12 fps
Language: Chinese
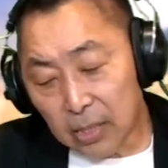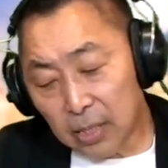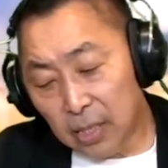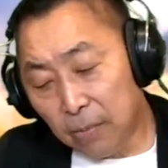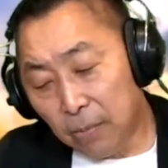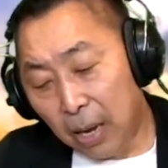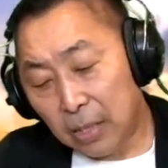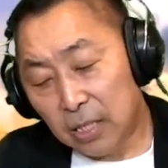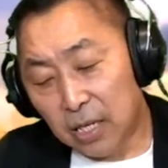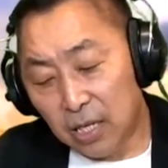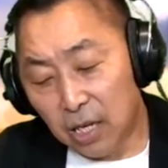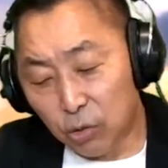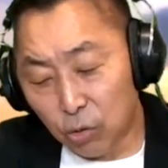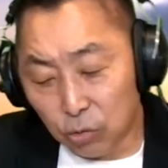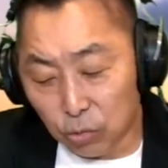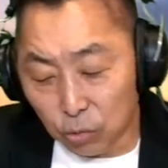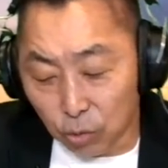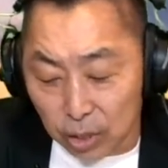这个马斯克呢昨
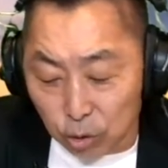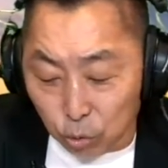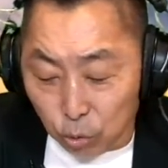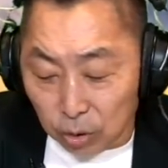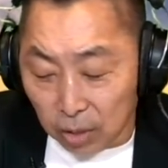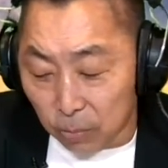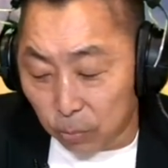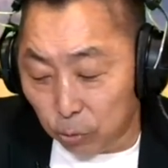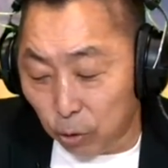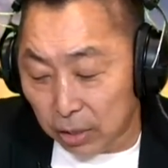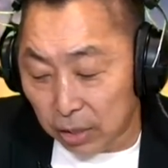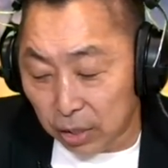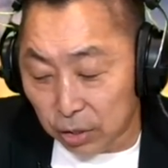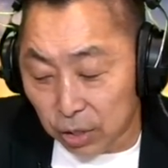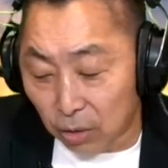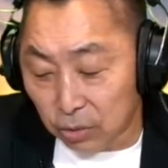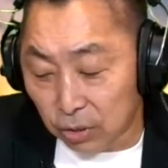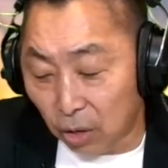昨天说呢，不断的
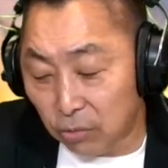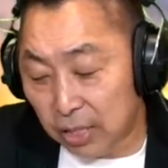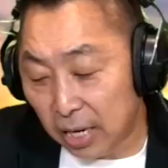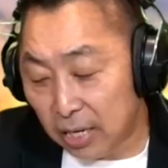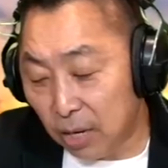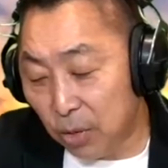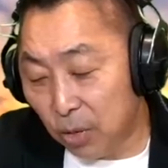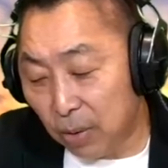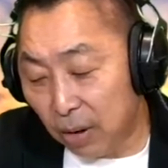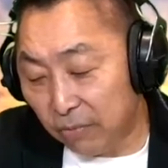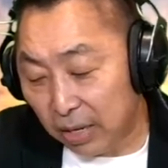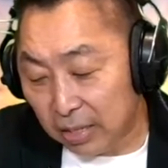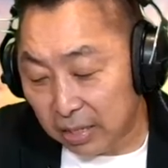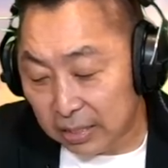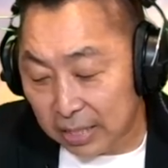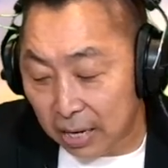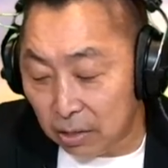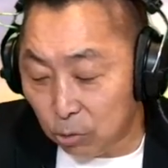烧烧钱呢，没有办法呢
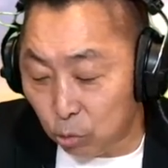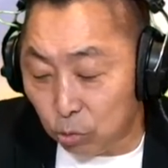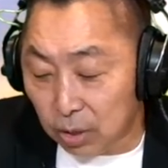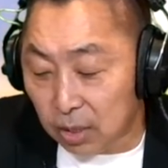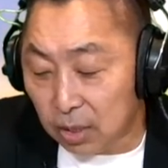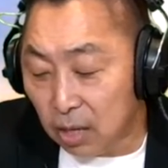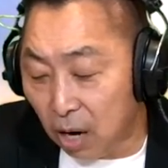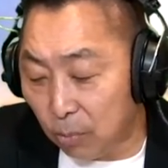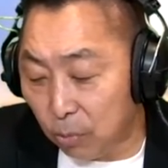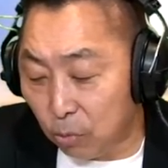再出资啊。